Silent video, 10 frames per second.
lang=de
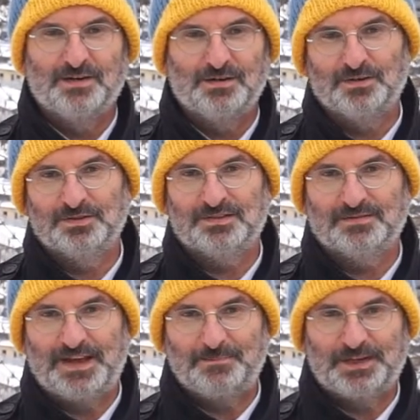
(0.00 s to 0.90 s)
Und
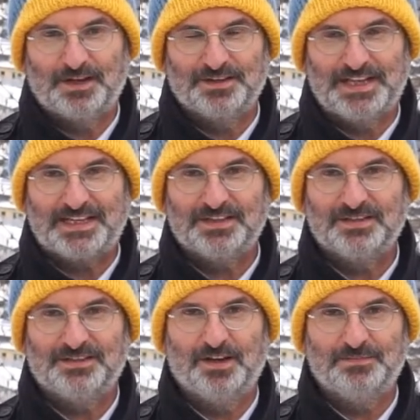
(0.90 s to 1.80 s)
wenn wir noch
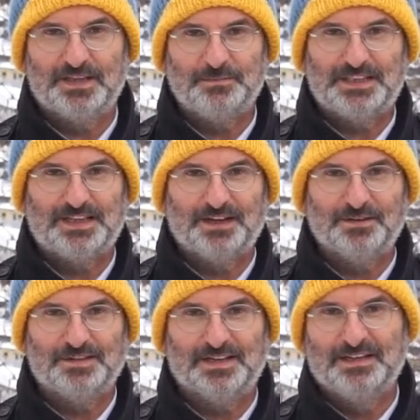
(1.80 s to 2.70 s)
nächstes Jahr wieder
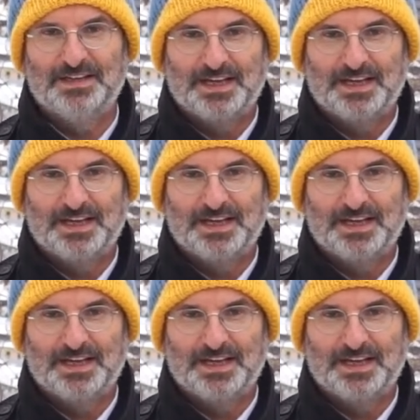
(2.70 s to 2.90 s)
miteinander